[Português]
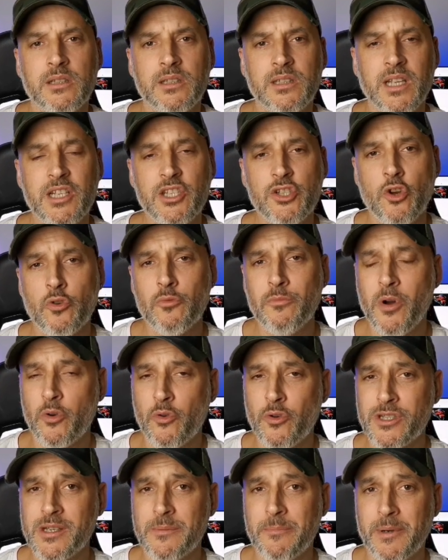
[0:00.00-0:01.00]
Tens alguma
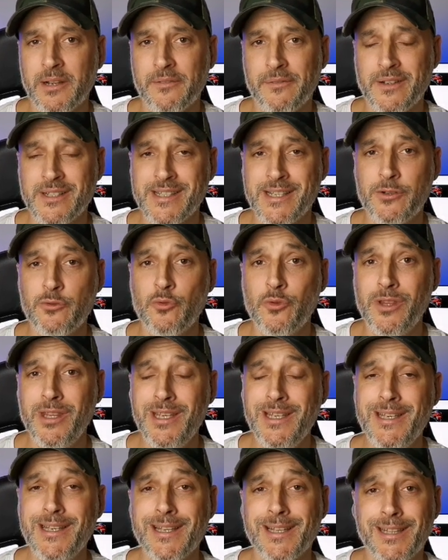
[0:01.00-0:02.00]
coisa para fazer no
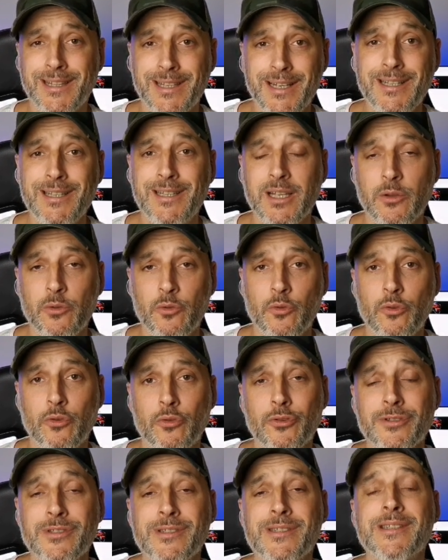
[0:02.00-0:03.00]
dia 30 do
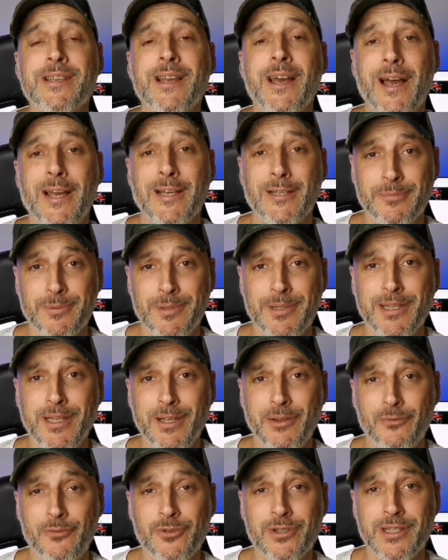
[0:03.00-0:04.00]
12 às
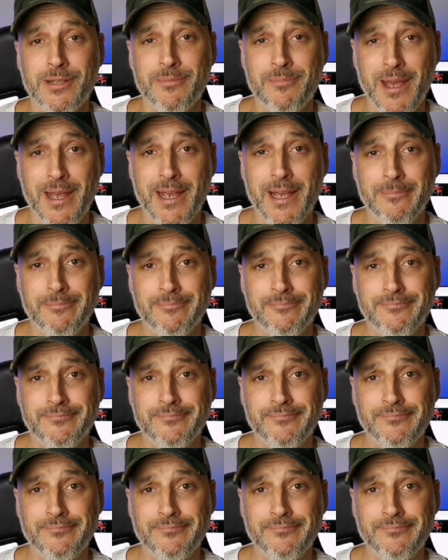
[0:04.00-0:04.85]
22h30?